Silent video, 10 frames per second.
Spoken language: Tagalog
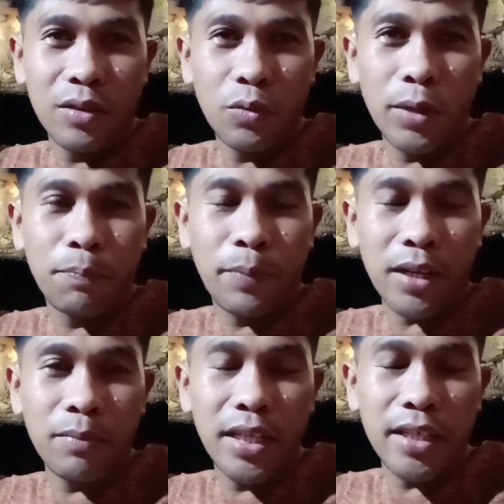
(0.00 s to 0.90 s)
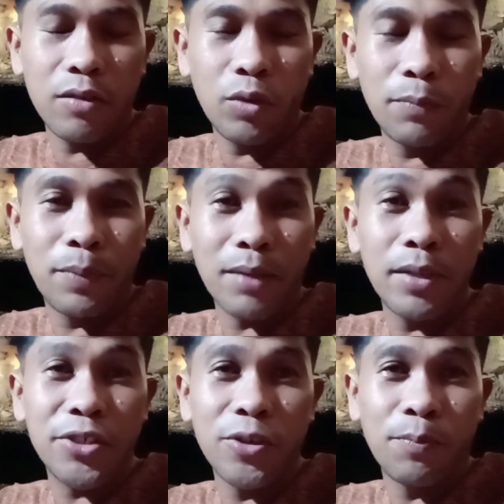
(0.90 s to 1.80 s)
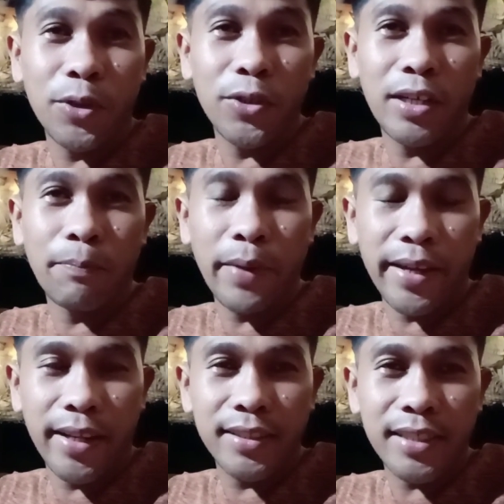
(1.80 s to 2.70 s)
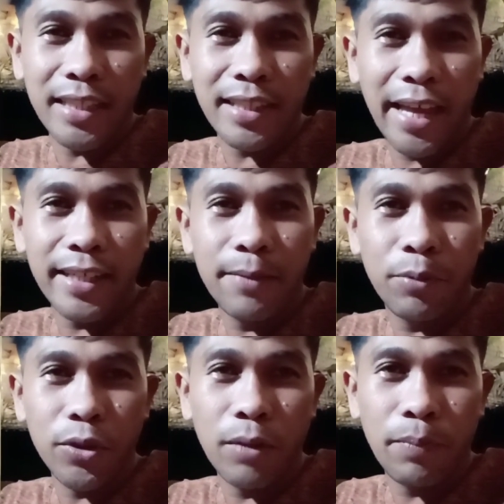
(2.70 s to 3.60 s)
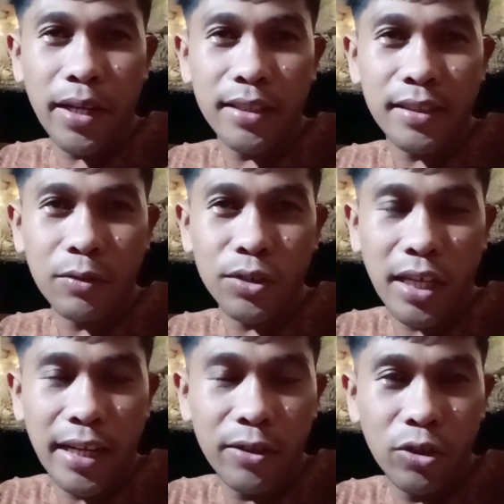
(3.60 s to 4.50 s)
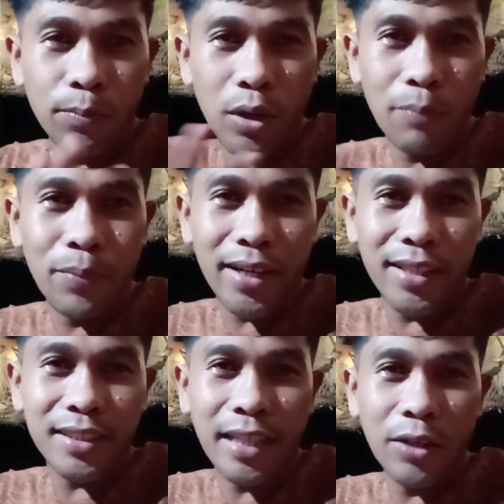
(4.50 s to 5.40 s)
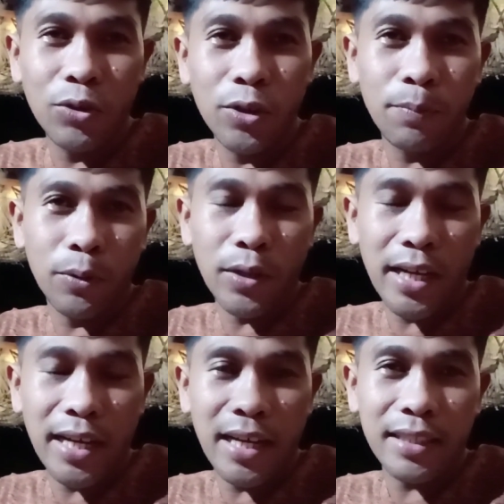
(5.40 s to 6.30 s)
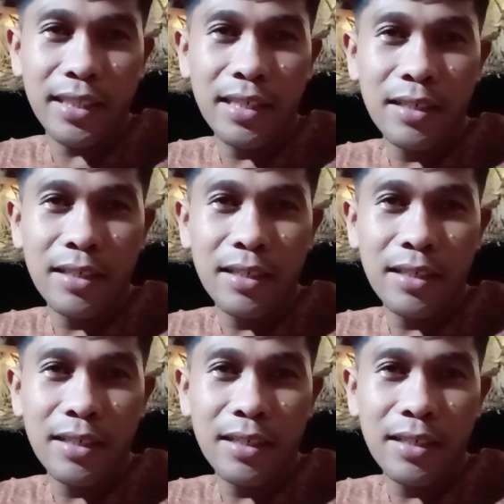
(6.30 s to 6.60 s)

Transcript: with, permi- with permission po yun ng parents at guided po yun ng parents na kung saan andoon po ang parents nanood po at